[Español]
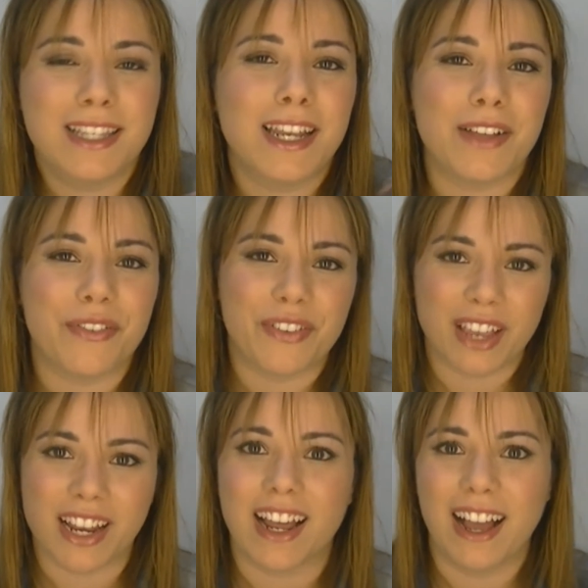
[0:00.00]
seré
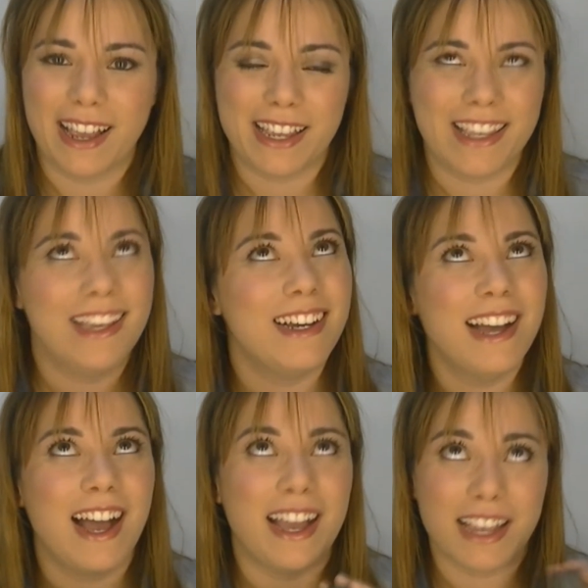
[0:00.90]
fiel a ella,
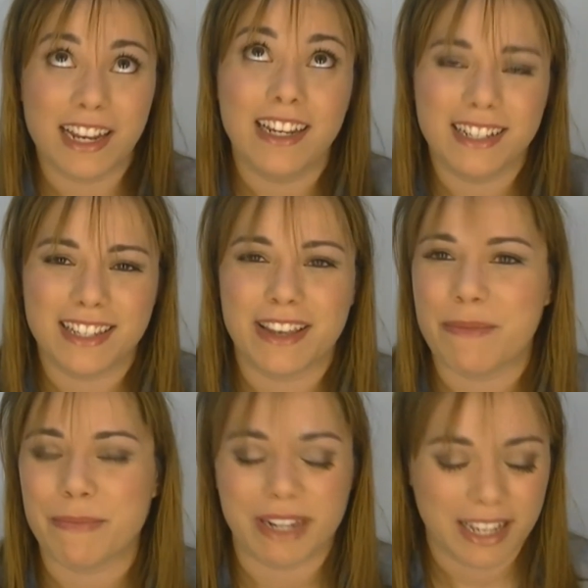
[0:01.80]
a él
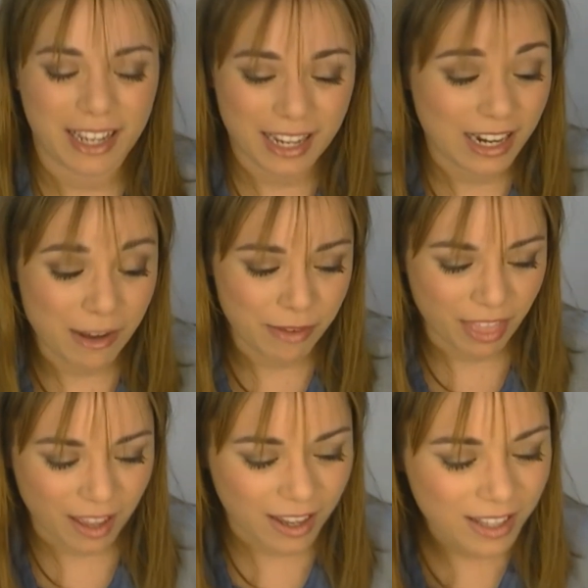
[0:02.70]
siempre en la
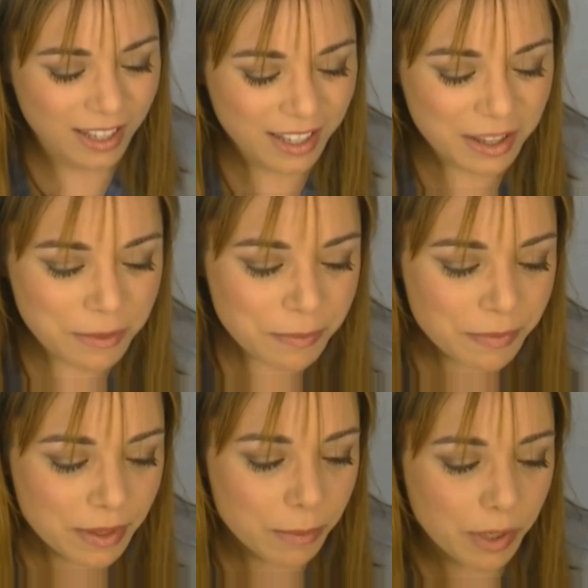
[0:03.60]
vida.
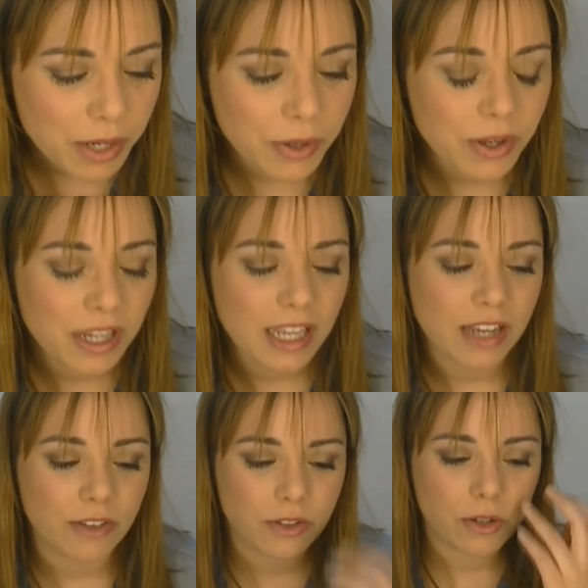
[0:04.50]
Bueno,
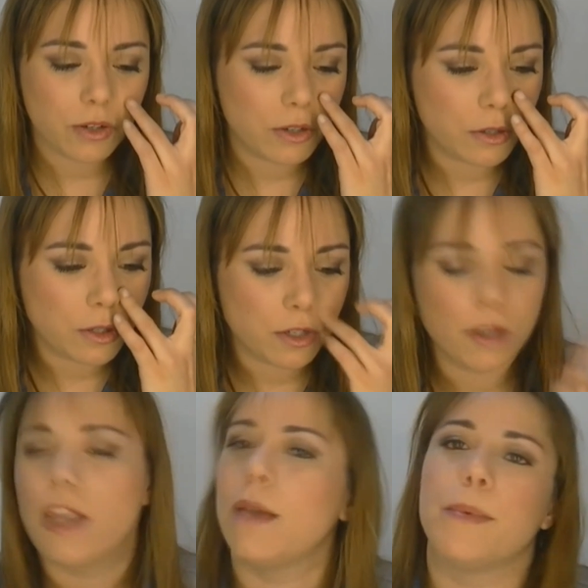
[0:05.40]
eh, otro
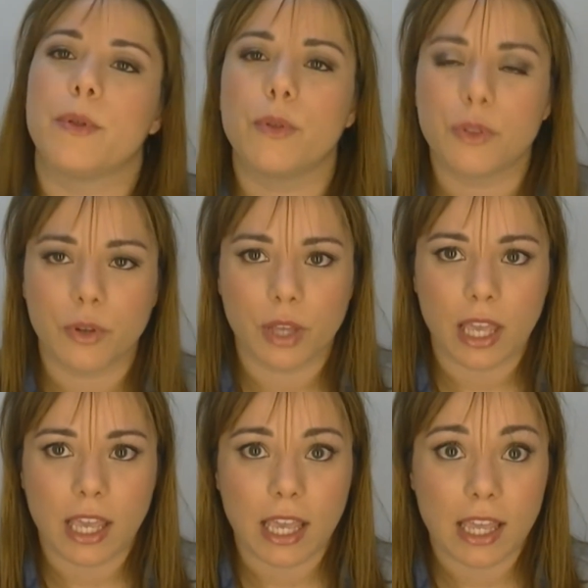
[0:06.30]
eh, producto
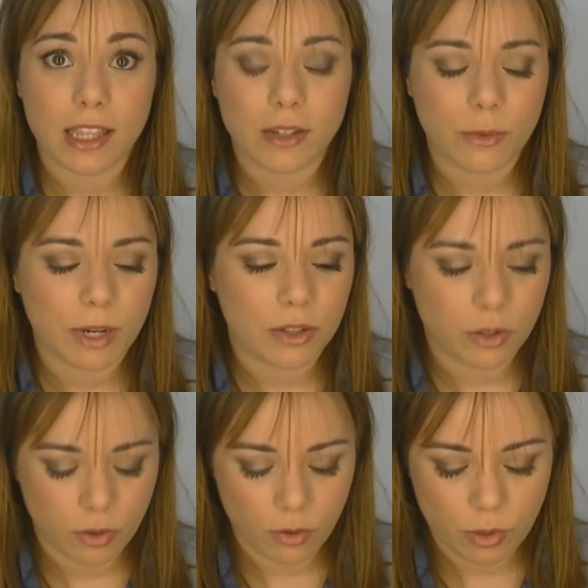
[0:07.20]
que he
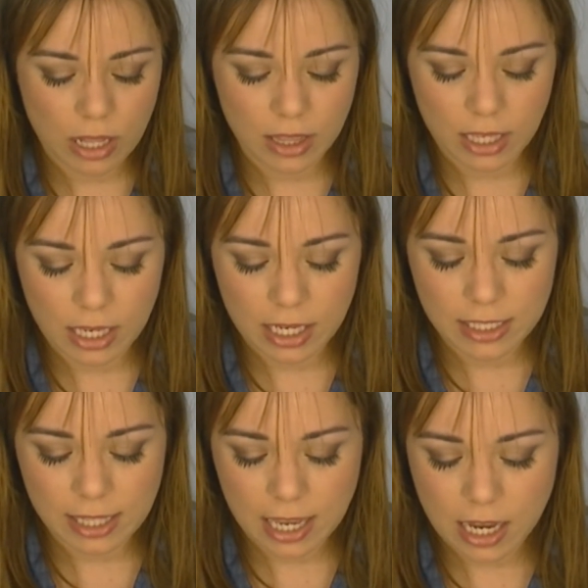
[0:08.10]
descubierto durante
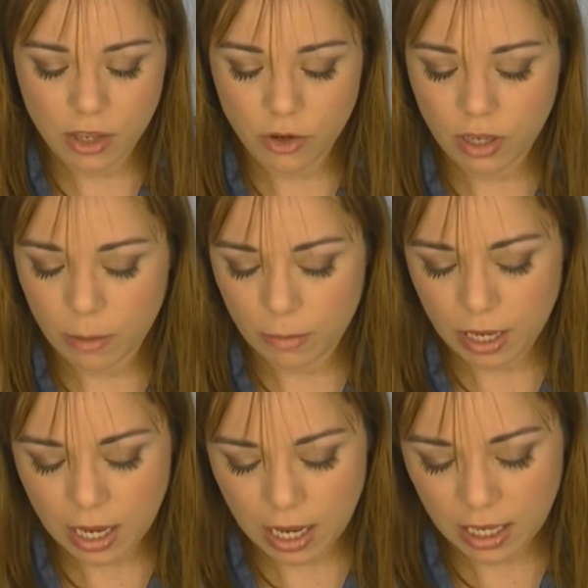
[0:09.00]
este año y que
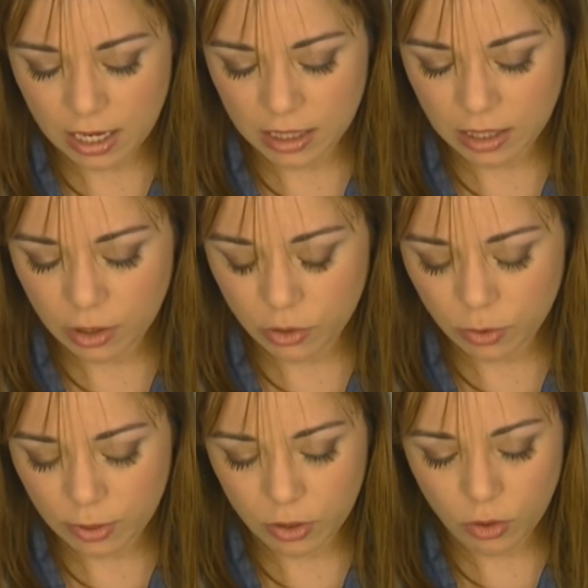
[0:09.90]
me ha encantado
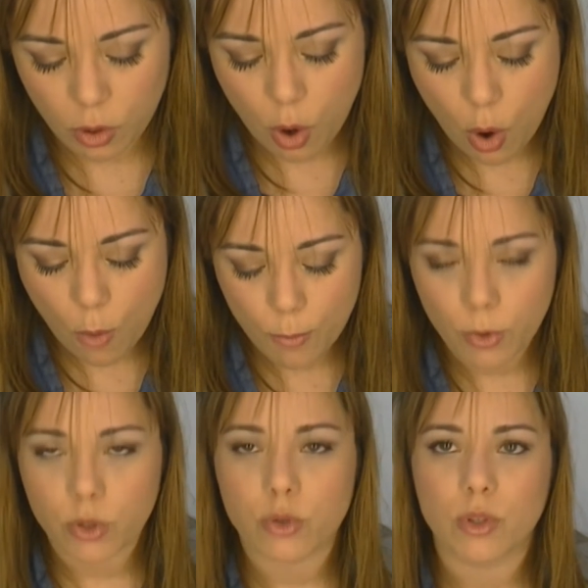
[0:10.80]
sobre todo
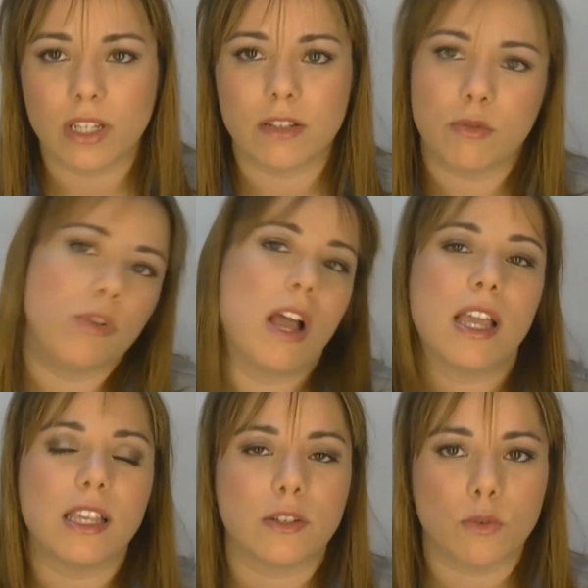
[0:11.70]
por su textura
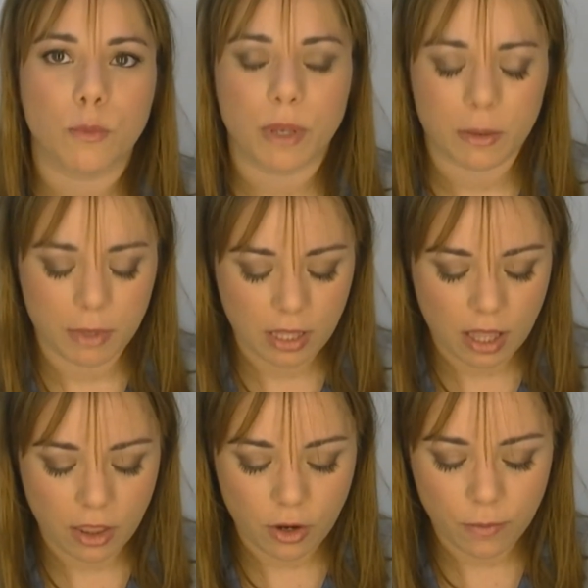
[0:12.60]
y su
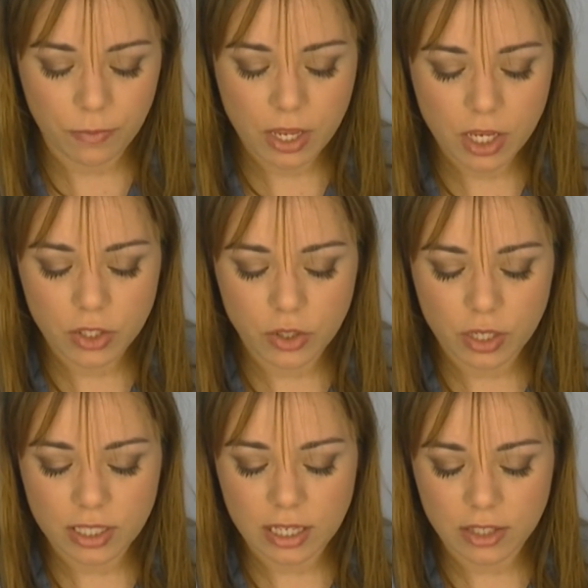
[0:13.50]
pigmentación son
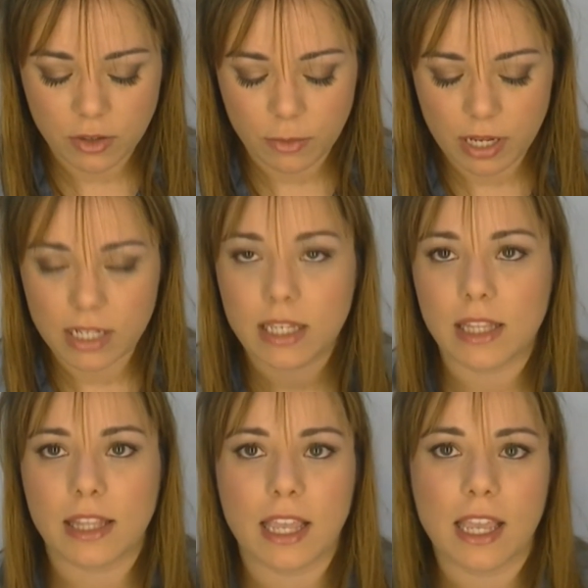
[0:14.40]
estas sombras
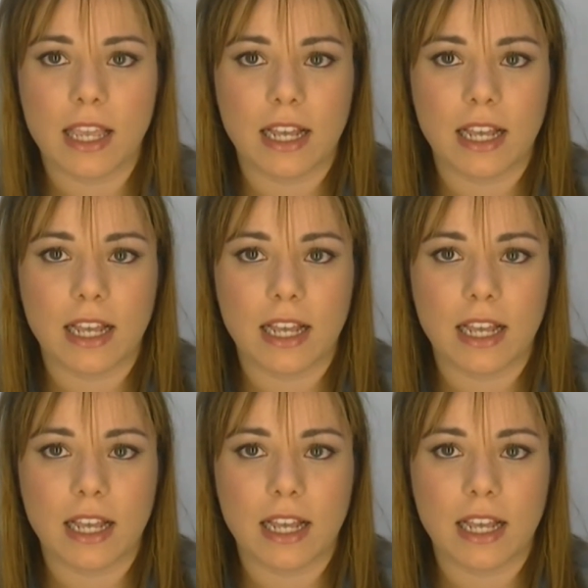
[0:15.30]
de